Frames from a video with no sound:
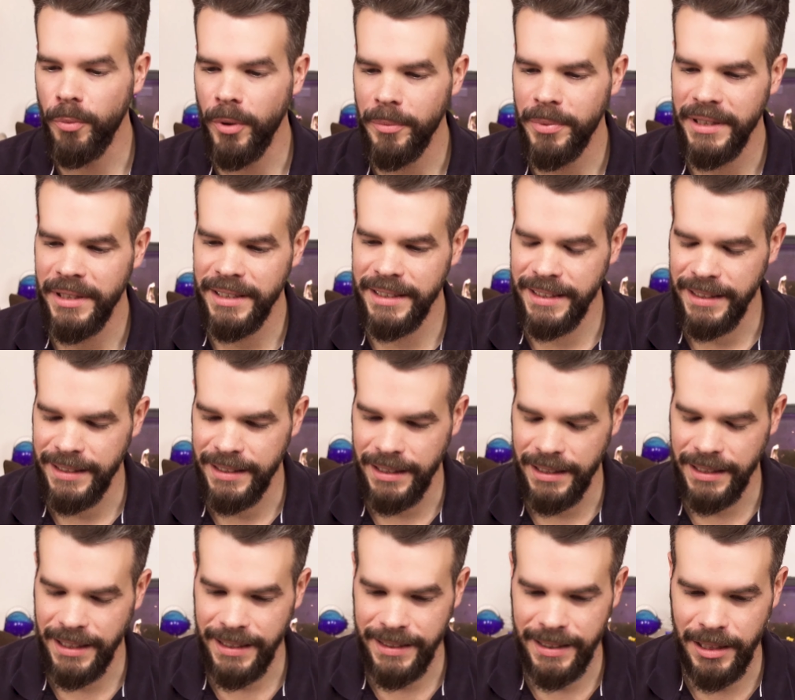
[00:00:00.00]
papier
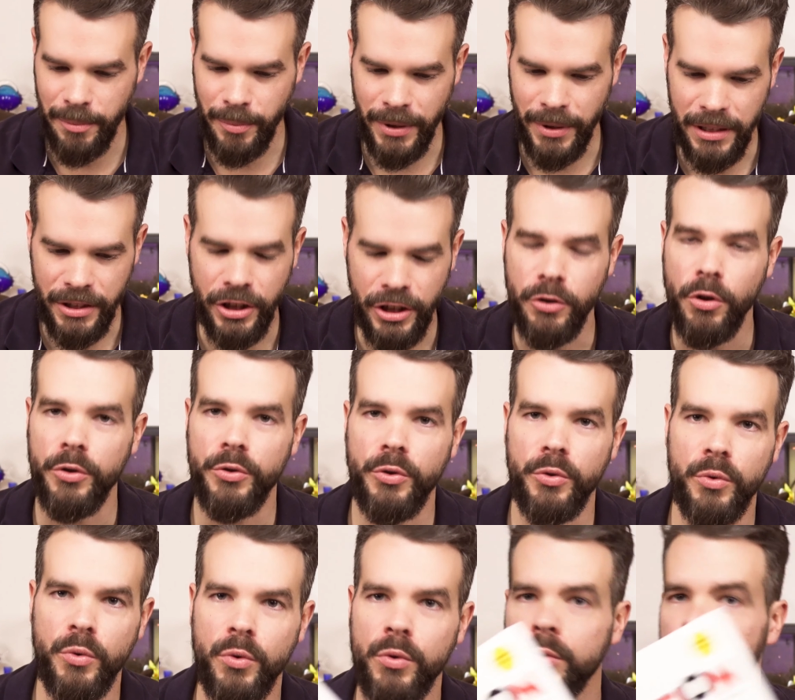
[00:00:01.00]
c'est très sympa, j'adore
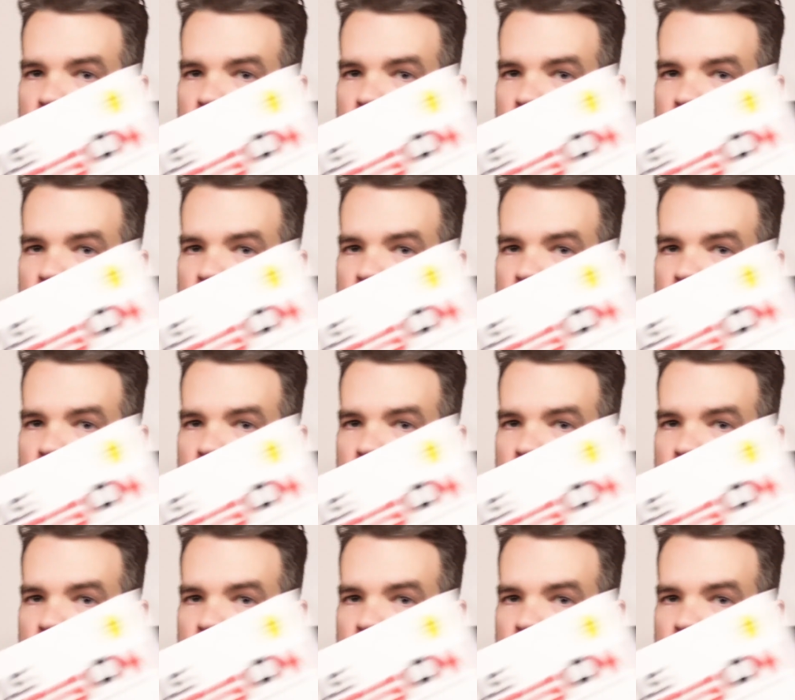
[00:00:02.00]
son nom.